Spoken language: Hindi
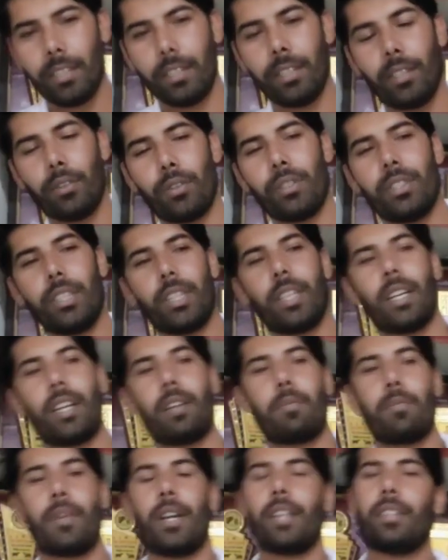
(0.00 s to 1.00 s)
देखो जी अगर
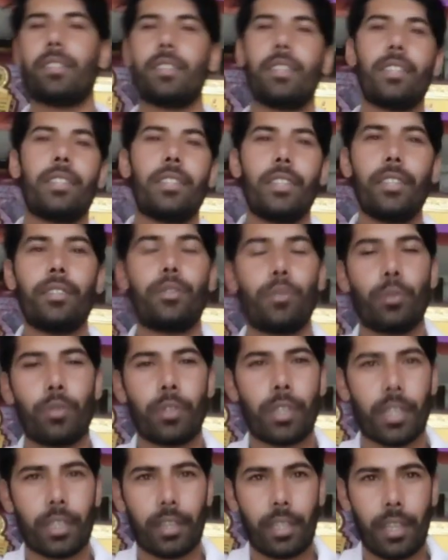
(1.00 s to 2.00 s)
हम अच्छी चीज़ चूज
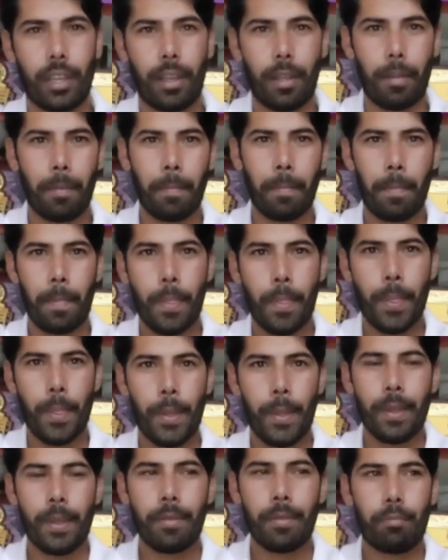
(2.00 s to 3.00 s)
करते हैं जी
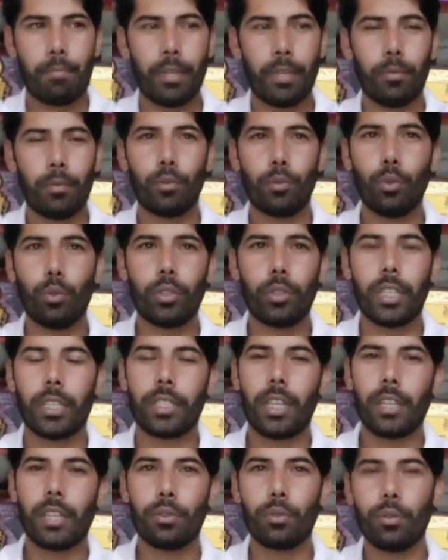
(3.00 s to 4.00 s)
मतलब दूध के
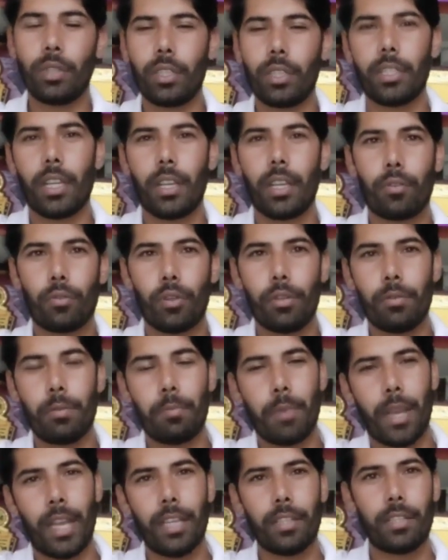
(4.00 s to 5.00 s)
साथ सुंदरता का कोई भी
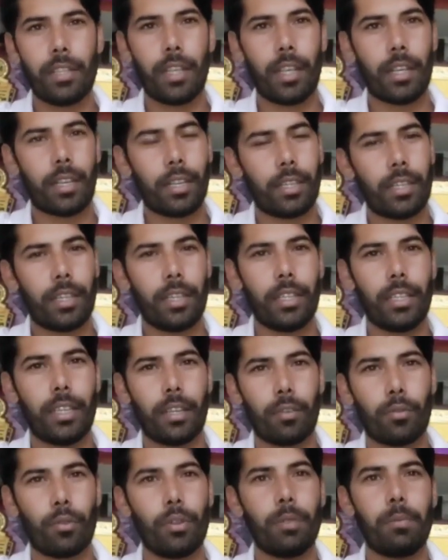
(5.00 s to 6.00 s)
भैंस है कटड़ी है
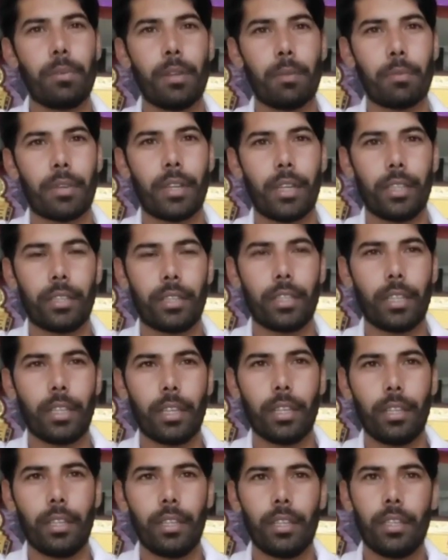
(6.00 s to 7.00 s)
कोई भी हम खरीदते
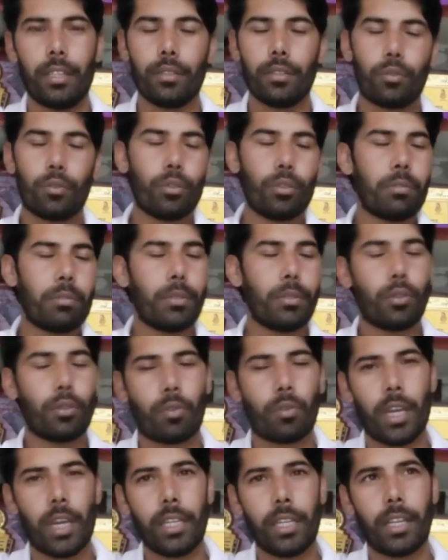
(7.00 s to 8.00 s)
हैं जी तो उसमें
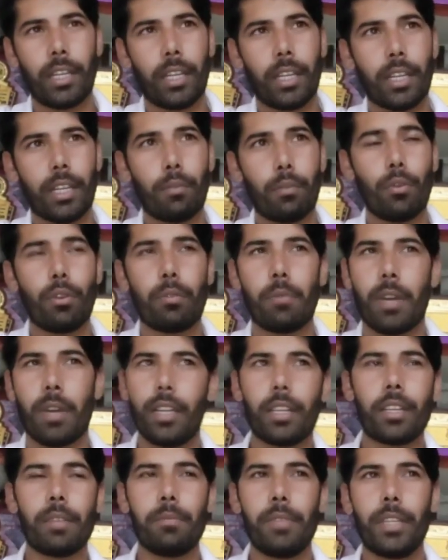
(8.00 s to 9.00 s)
धोखा नहीं रहेगा वो
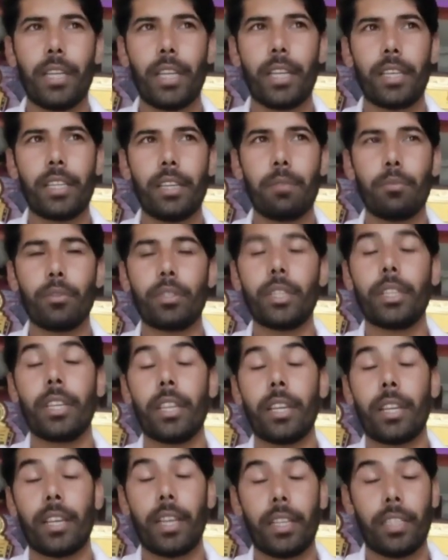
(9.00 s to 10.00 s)
हमारी कमी रहेगी हम उसकी
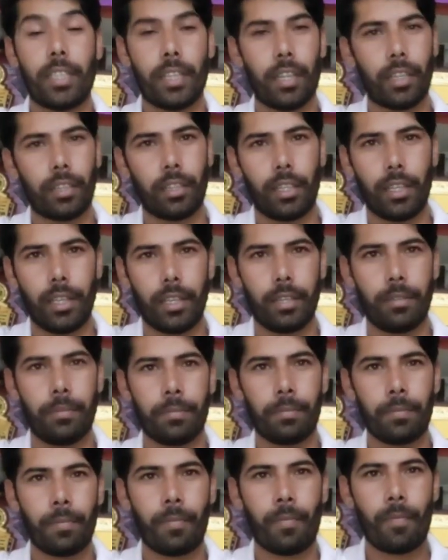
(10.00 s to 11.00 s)
केयर कैसे करते हैं
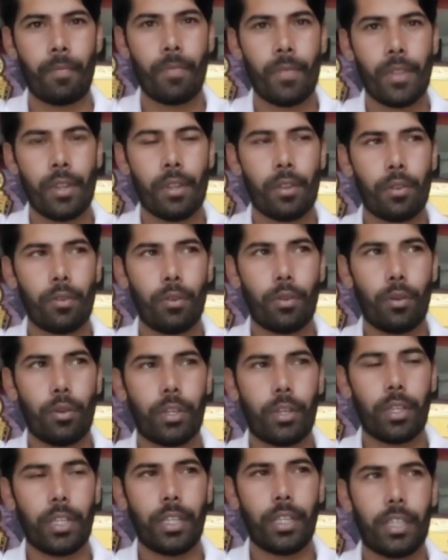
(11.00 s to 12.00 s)
जी
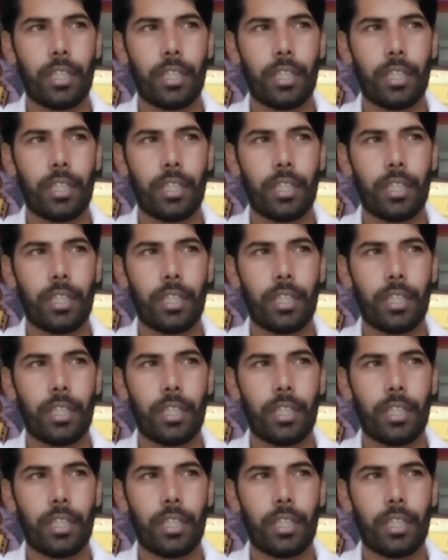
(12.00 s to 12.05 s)
और